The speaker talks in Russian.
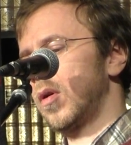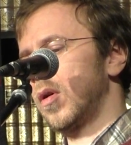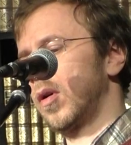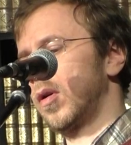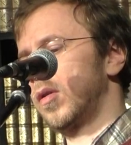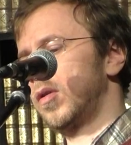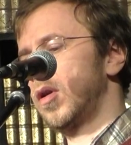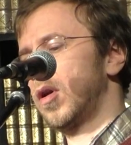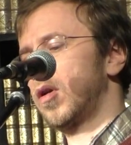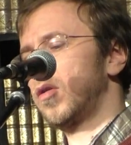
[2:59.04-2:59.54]

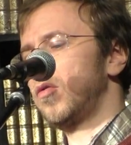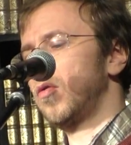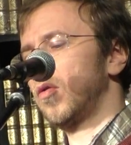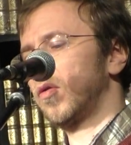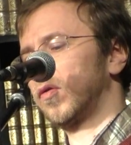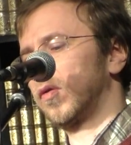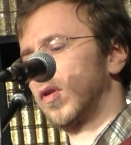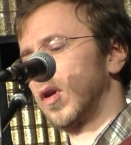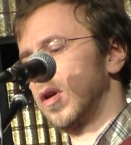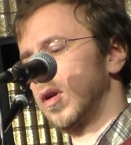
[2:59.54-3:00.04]
Где
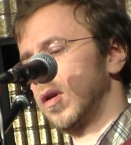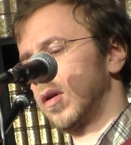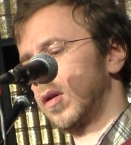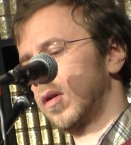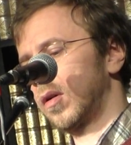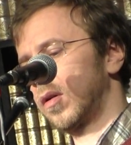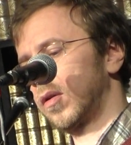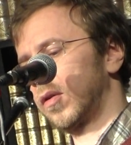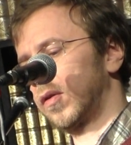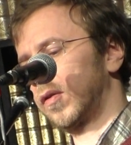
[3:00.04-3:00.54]
гнезда их?
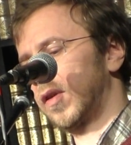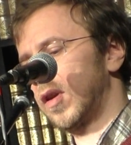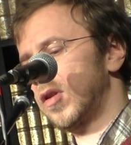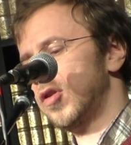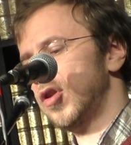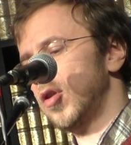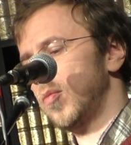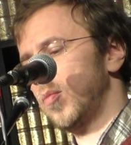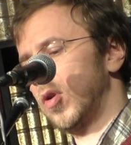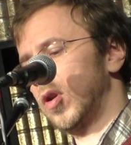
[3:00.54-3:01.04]

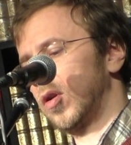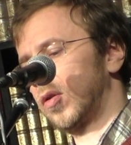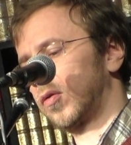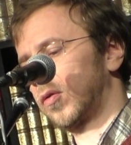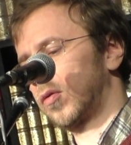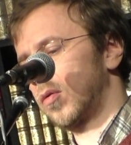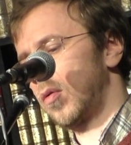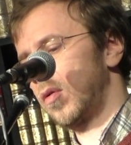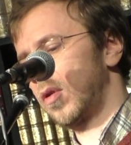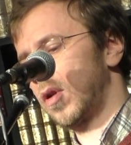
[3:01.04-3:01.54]
Зачем их
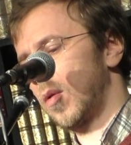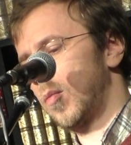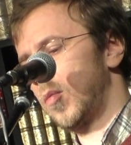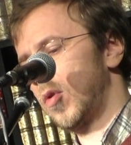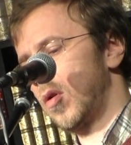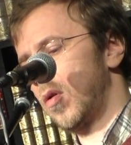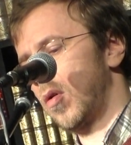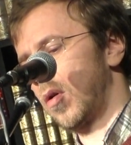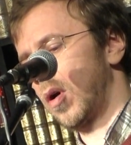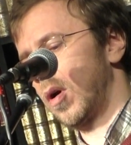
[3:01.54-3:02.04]
столько
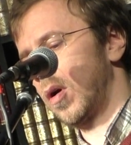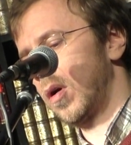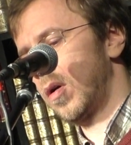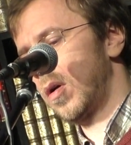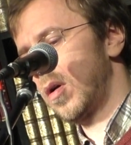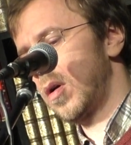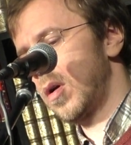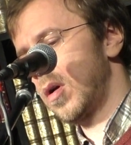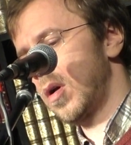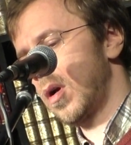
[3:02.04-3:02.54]
много?
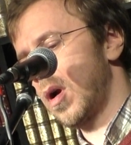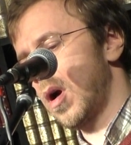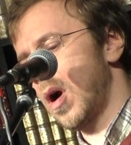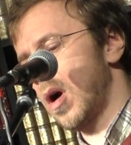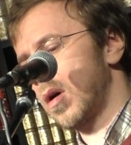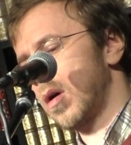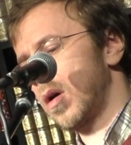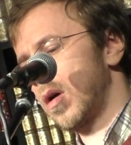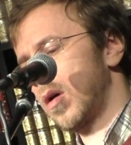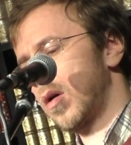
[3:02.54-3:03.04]

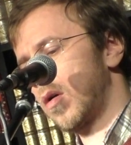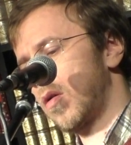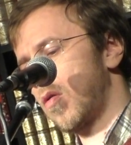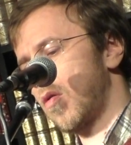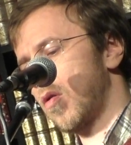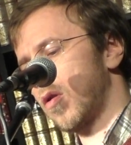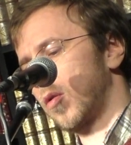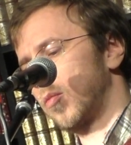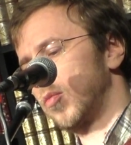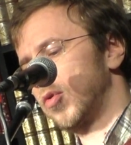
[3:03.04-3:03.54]
Как
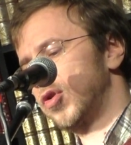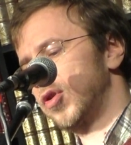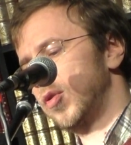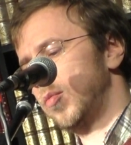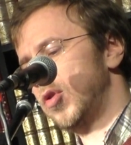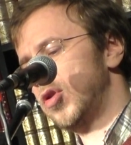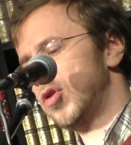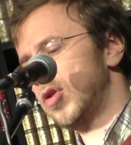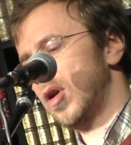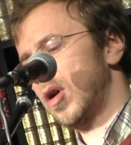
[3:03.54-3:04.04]
хором
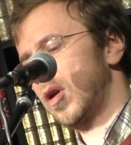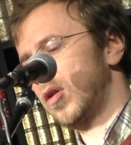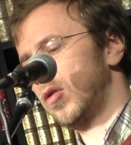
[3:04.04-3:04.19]
щебеча